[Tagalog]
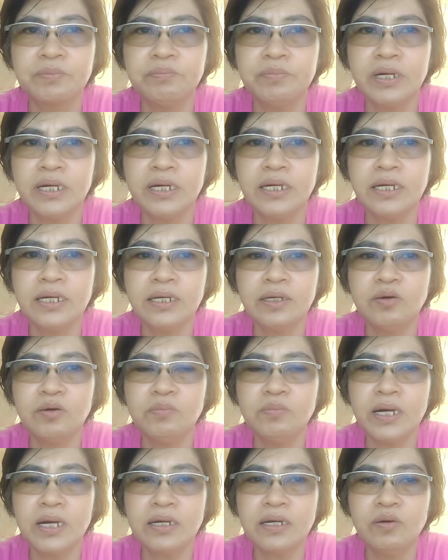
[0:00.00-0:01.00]
mga
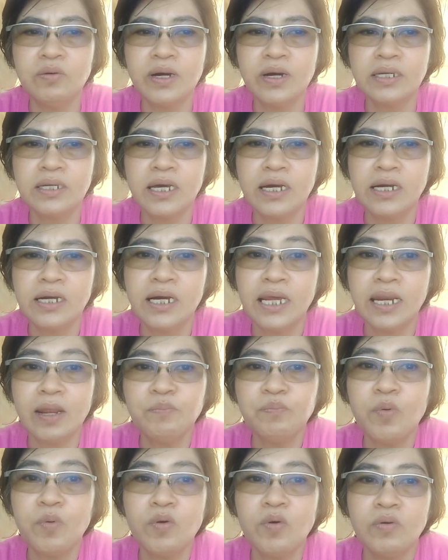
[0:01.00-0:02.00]
gumagawa ng
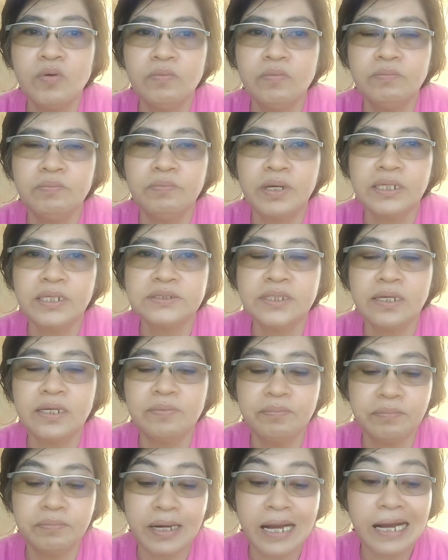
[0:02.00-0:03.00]
galapong para
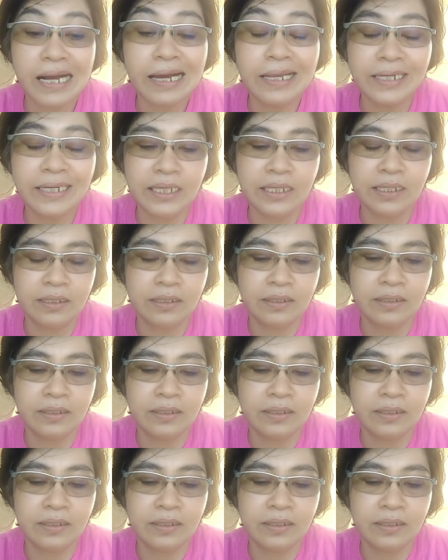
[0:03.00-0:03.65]
sa kakanin